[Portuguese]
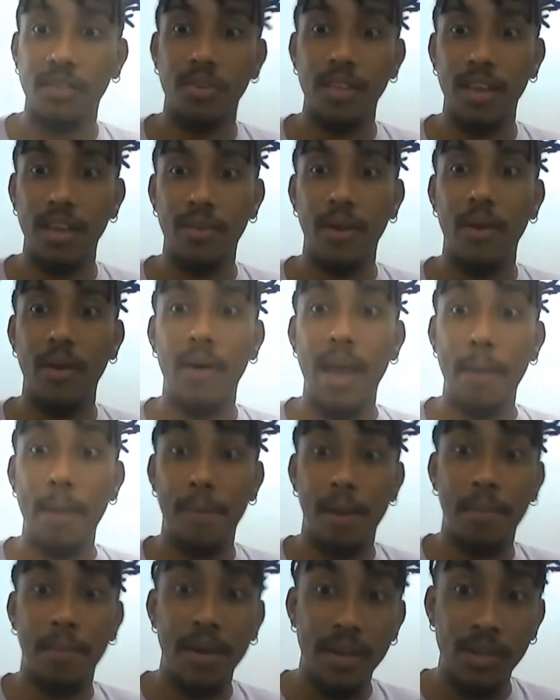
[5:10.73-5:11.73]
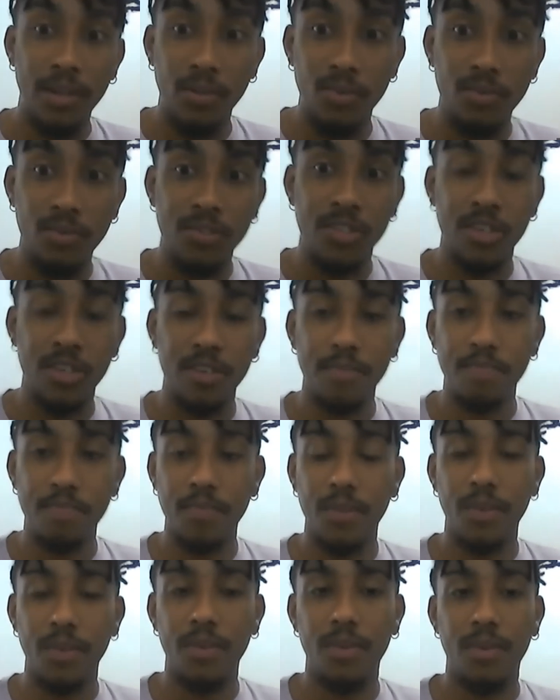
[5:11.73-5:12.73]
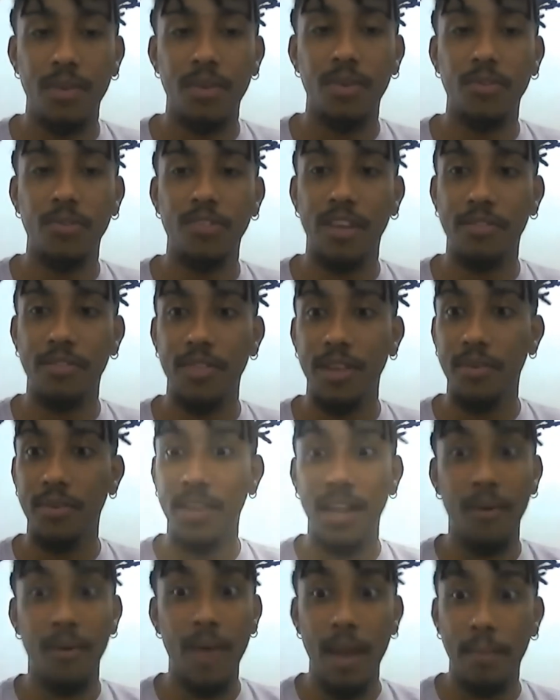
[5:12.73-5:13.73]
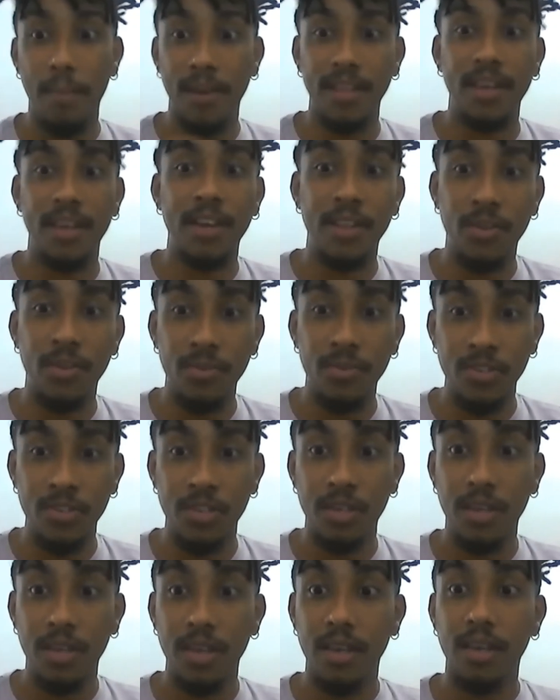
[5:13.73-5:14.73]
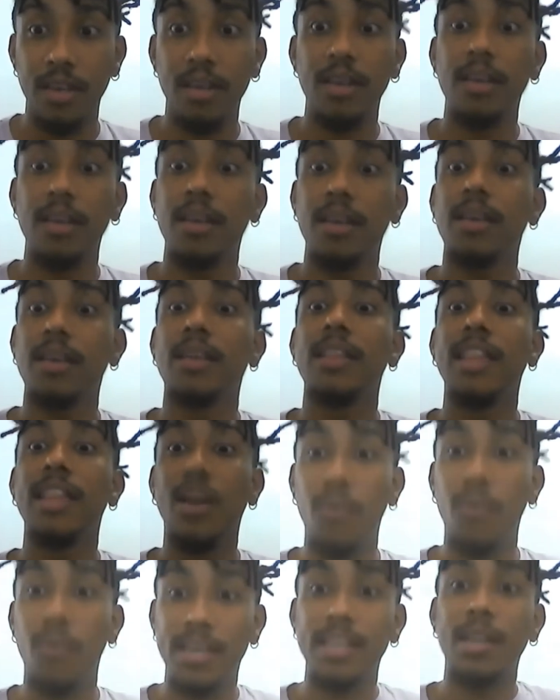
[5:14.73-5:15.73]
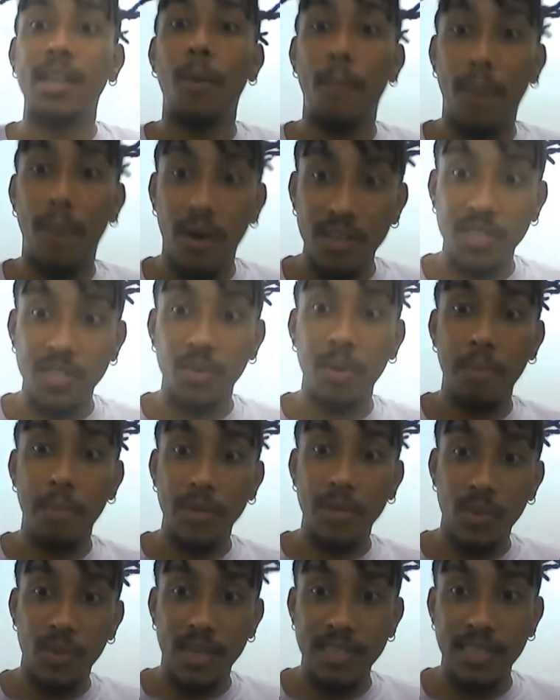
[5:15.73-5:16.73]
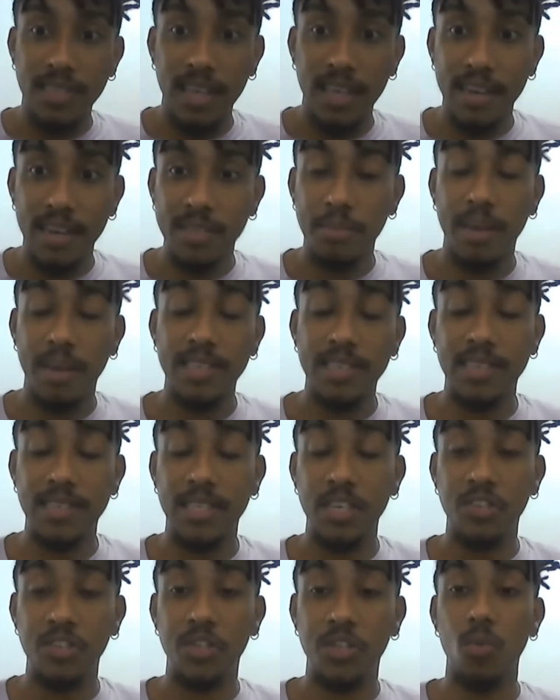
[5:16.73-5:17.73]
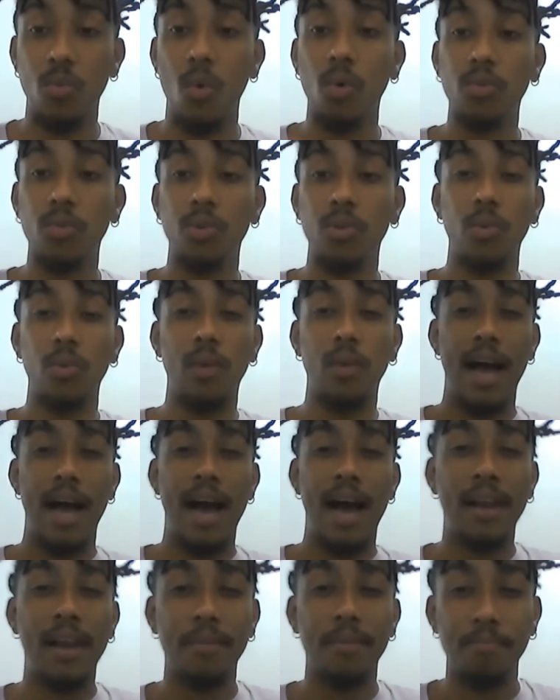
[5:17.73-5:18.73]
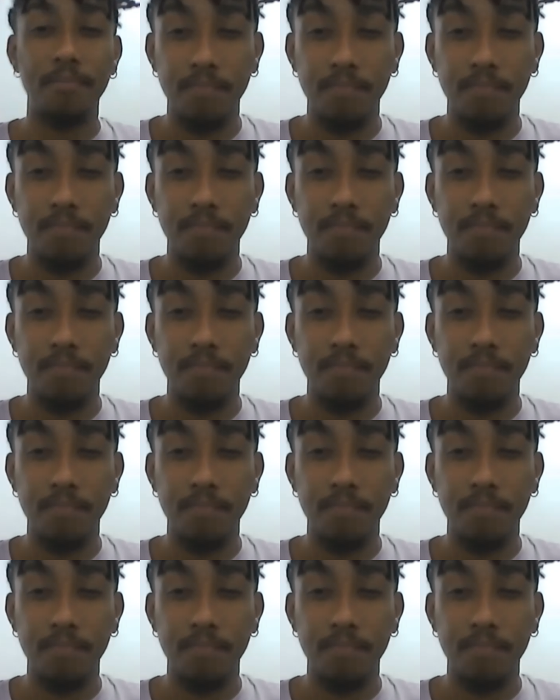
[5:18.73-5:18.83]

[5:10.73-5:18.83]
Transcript: negro é para branquitude. O teatro negro não é para negritude. Não que não possam ir pessoas negras, mas existe um outro lugar,